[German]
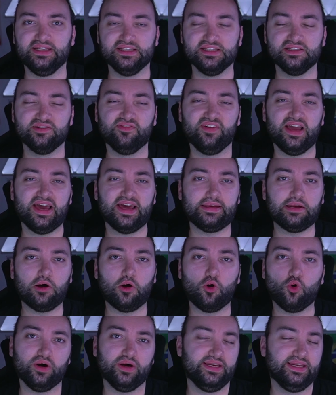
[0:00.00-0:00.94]
diese werden
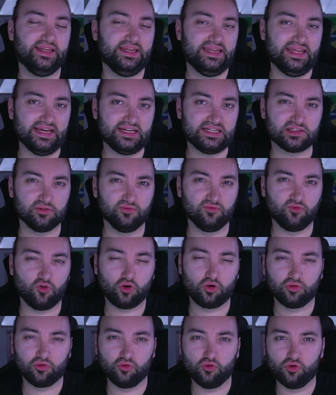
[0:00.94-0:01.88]
auch in den nächsten
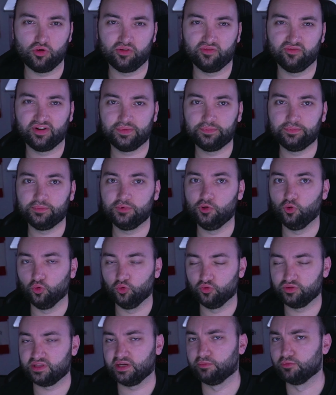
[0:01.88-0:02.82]
Wochen irgendwann
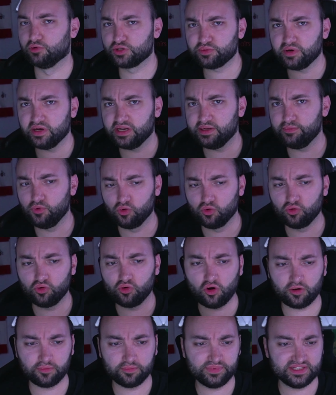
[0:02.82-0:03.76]
belohnt. Da muss man dem Jungen
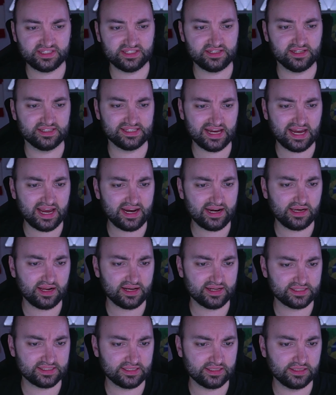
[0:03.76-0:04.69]
noch ein bisschen Zeit
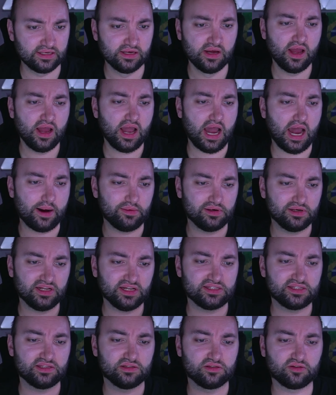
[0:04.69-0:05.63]
lassen, aber
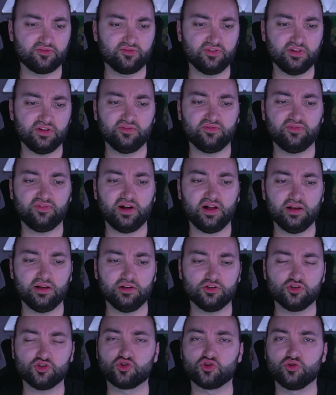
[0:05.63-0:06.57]
das ist auf jeden
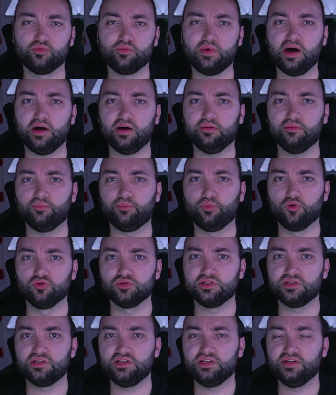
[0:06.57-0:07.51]
Fall schon mal ein
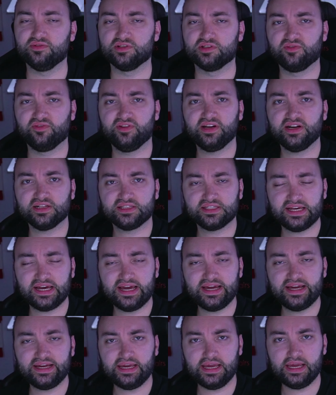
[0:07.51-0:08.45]
positives
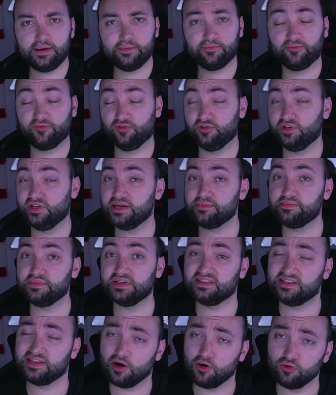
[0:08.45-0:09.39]
Fingerzeig eben für
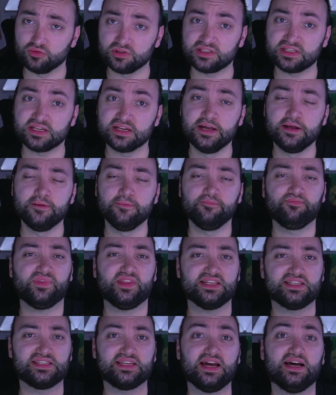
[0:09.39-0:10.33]
Damian Downs,
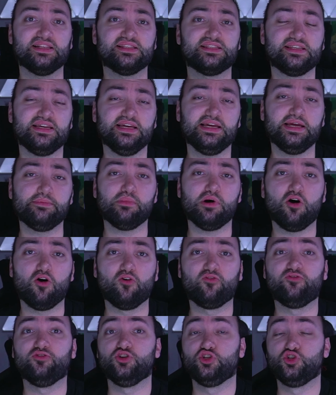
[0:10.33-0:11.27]
das Ganze eben
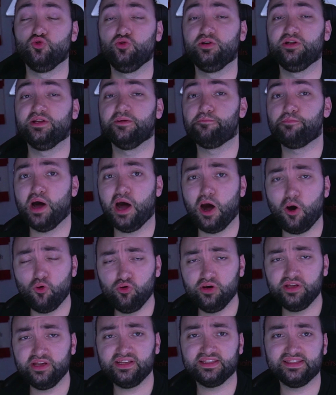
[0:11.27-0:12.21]
auch für Julian
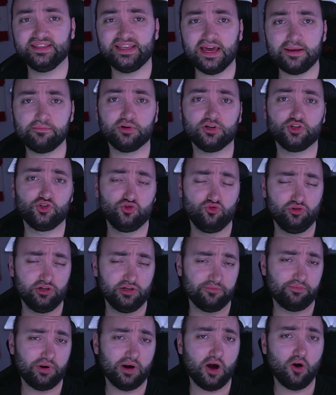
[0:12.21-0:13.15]
Pauli, denn bei
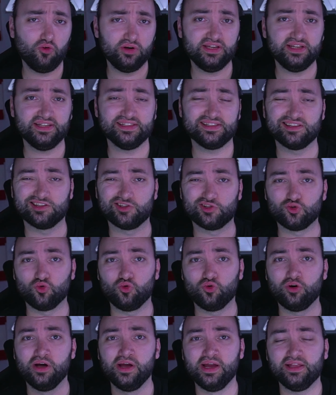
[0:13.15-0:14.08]
Julian Pauli ist es
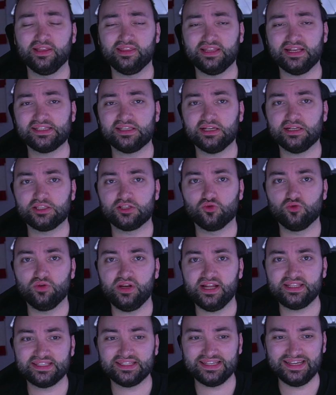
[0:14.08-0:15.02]
so, dass er
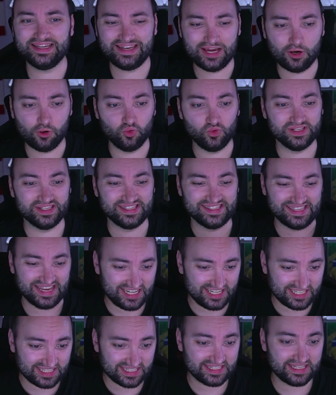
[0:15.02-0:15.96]
zuletzt in der
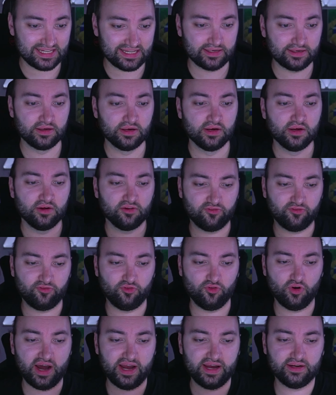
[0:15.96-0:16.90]
U16
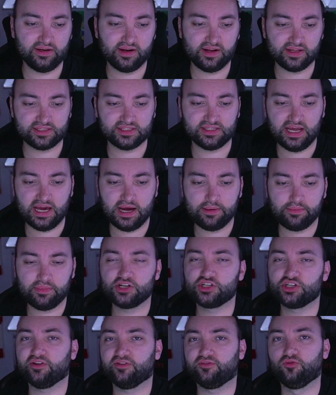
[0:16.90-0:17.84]
für eine
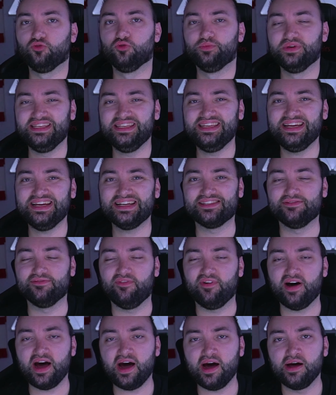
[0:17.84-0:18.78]
Nationalmannschaft
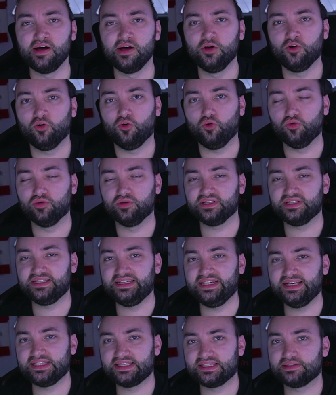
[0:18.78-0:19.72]
nominiert war und
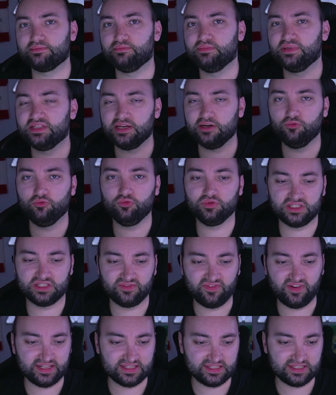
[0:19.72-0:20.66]
jetzt mit der
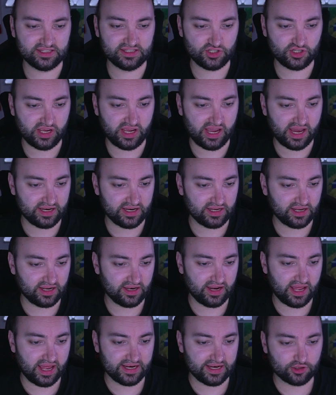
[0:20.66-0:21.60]
U20 er
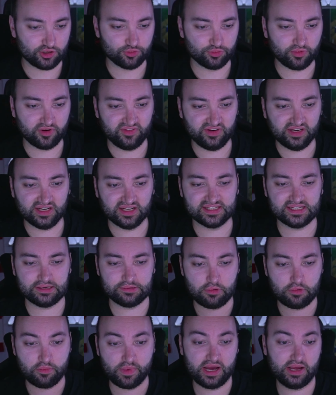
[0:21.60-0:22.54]
dann endlich mal wieder,
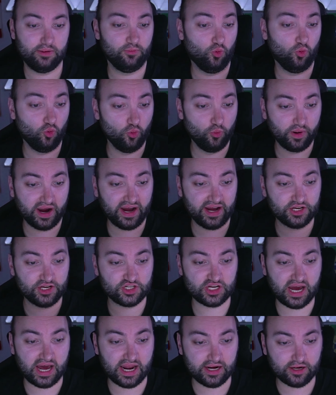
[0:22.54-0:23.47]
sagen wir mal, im
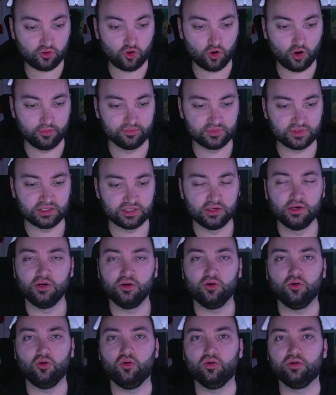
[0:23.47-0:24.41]
U-Bereich ankommt.
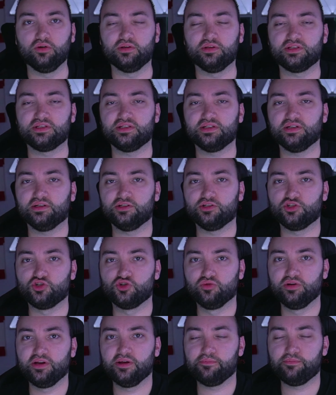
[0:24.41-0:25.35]
Und äh,
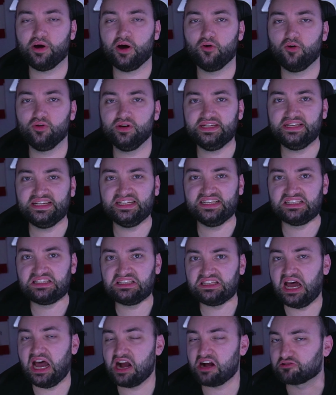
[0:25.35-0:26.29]
Julian Pauli
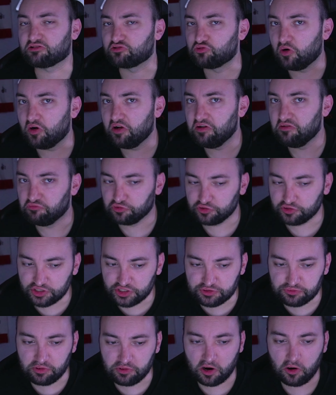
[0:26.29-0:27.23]
ist aktuell, würde
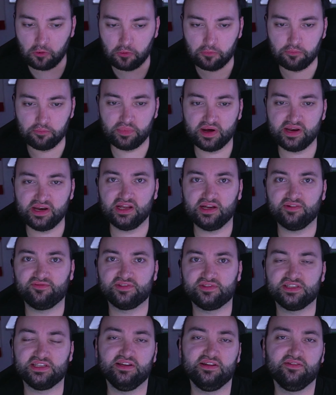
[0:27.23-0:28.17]
ich behaupten, beim
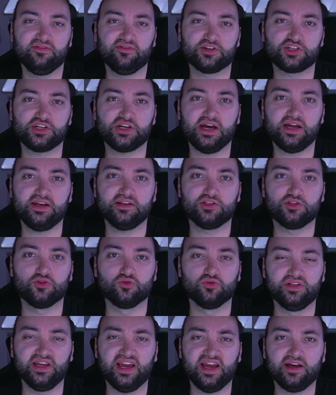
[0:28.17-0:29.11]
FC wahrscheinlich
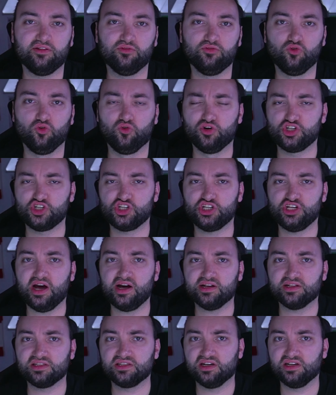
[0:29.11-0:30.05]
so der
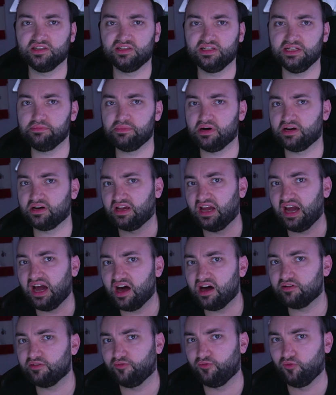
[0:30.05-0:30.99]
Durchstarter, den man
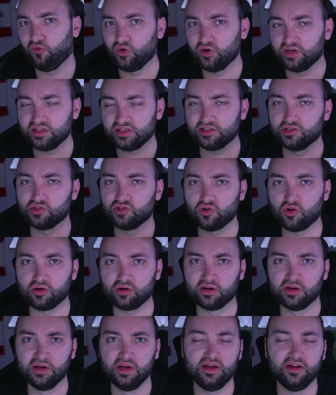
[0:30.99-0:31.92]
gerade vor der
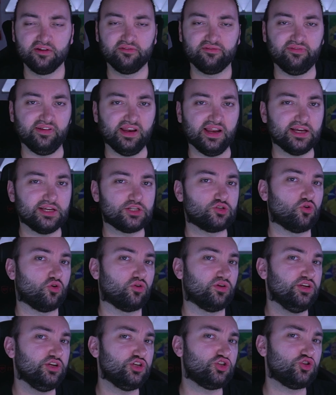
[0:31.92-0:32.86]
Saison vielleicht
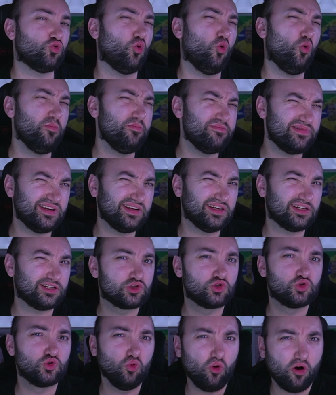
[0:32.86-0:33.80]
noch nicht
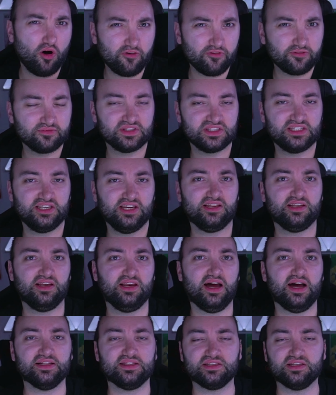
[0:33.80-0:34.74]
unbedingt so auf dem
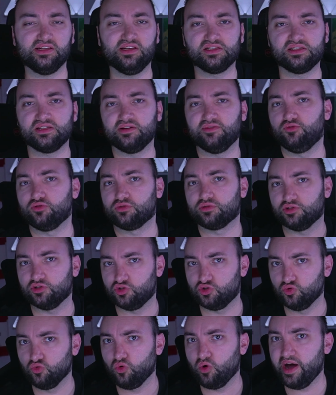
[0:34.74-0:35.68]
Zettel hatte, dass er
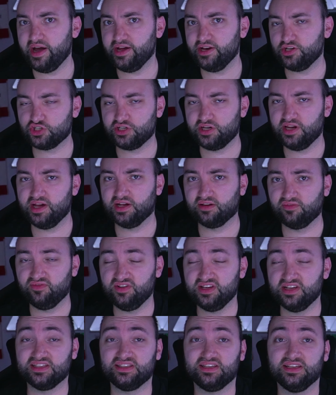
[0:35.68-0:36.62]
wirklich so einschlägt,
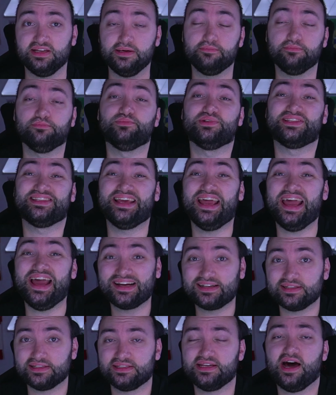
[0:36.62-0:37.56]
wie er es eben
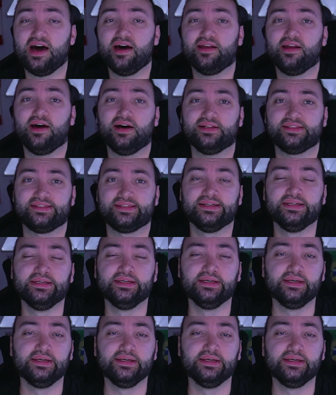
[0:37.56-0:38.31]
bisher getan hat.